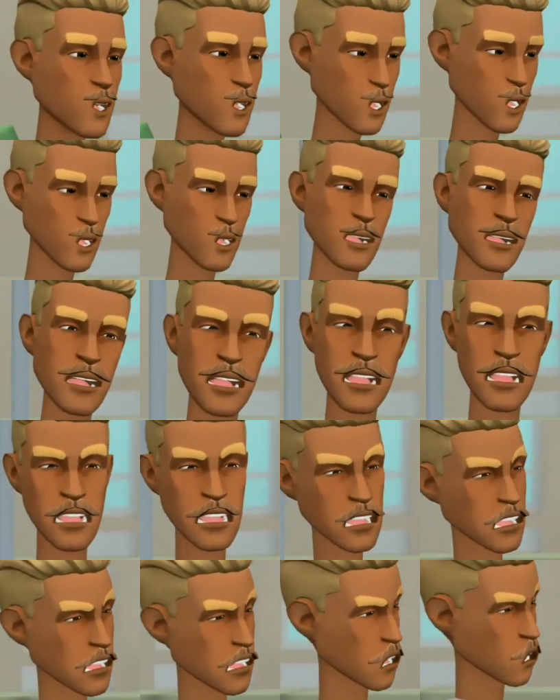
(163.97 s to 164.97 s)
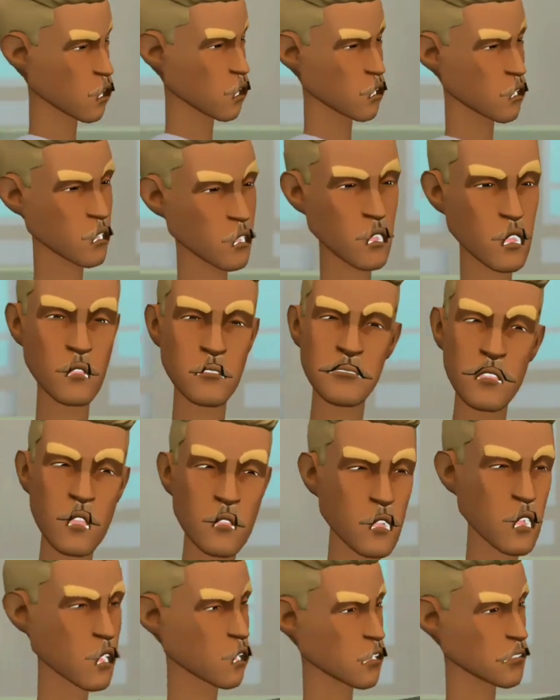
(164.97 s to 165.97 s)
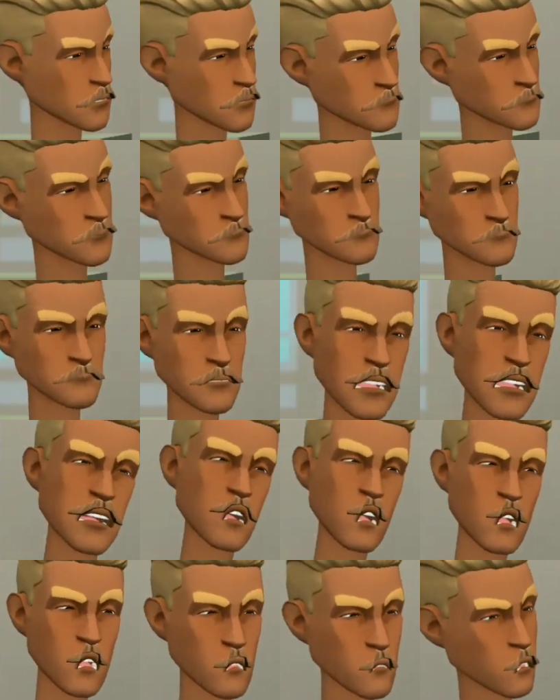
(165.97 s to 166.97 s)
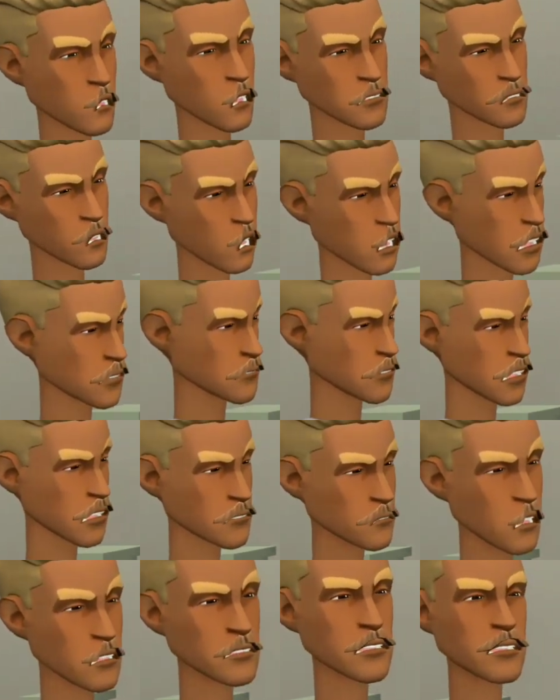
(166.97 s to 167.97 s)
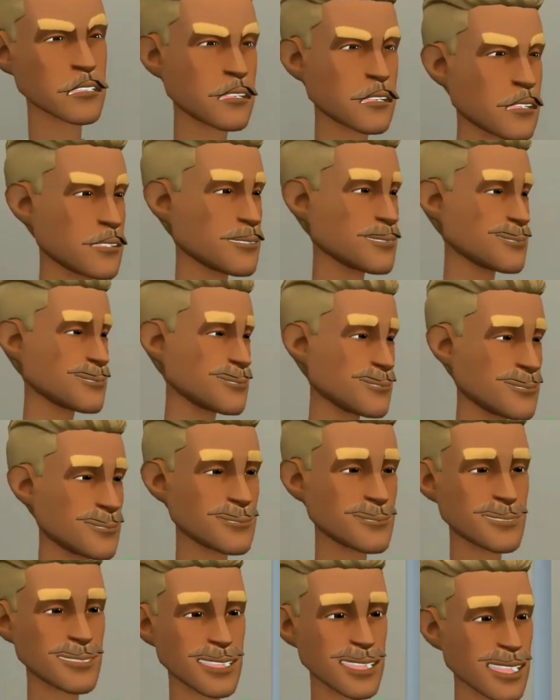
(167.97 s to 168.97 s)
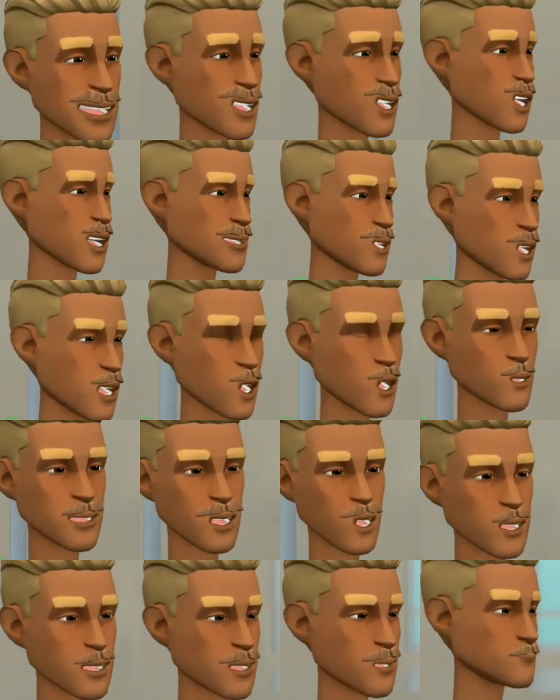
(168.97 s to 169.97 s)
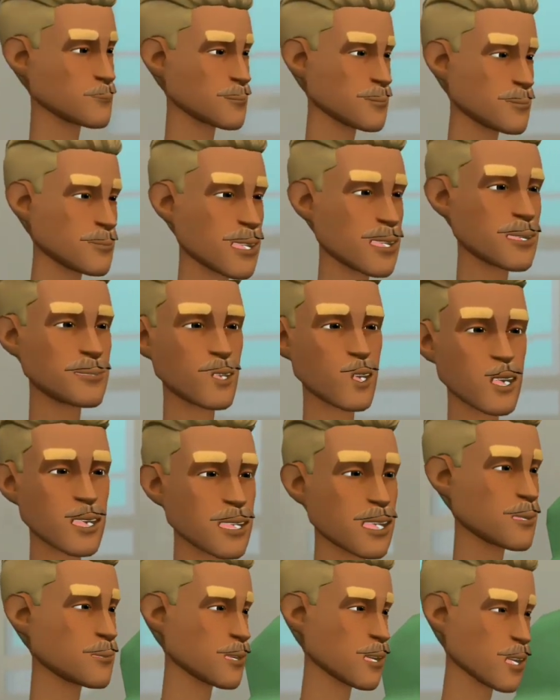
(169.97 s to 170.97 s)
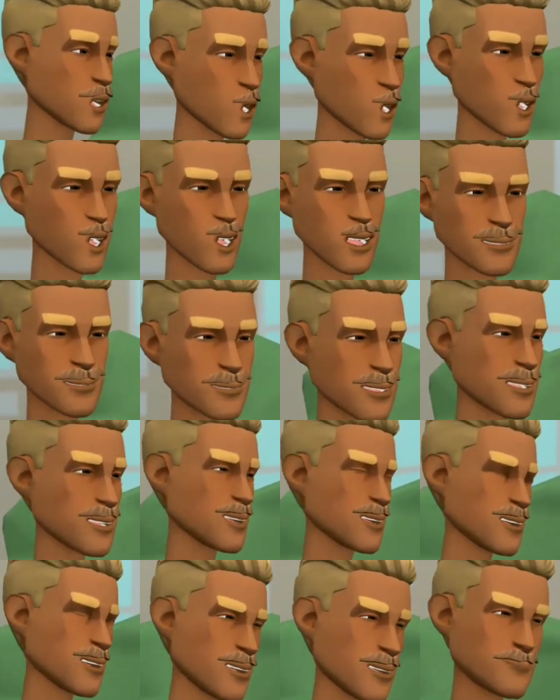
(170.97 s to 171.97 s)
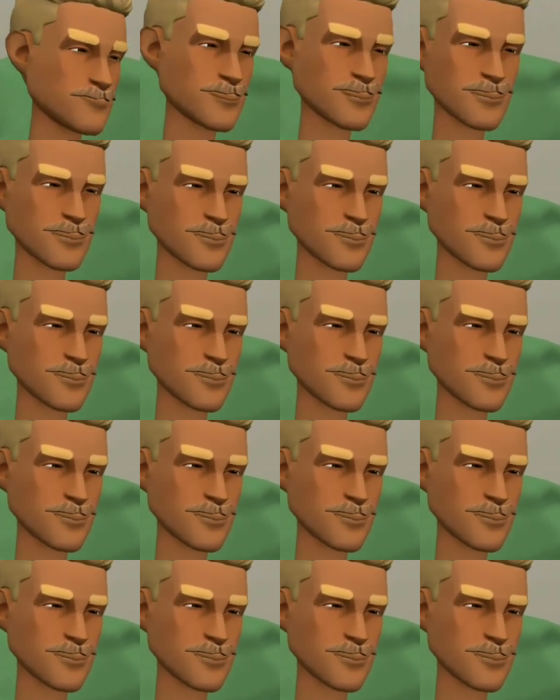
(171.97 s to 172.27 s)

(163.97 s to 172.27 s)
রোজার সুতো দিয়ে ভালোই ব্যবসা করলাম সত্তর টাকার তরমুজ দুইশো আশি টাকা বেচলাম এরমের ব্যবসা করতে হলে পাঁচতলা বিল্ডিং করতে আর সময় লাগবে না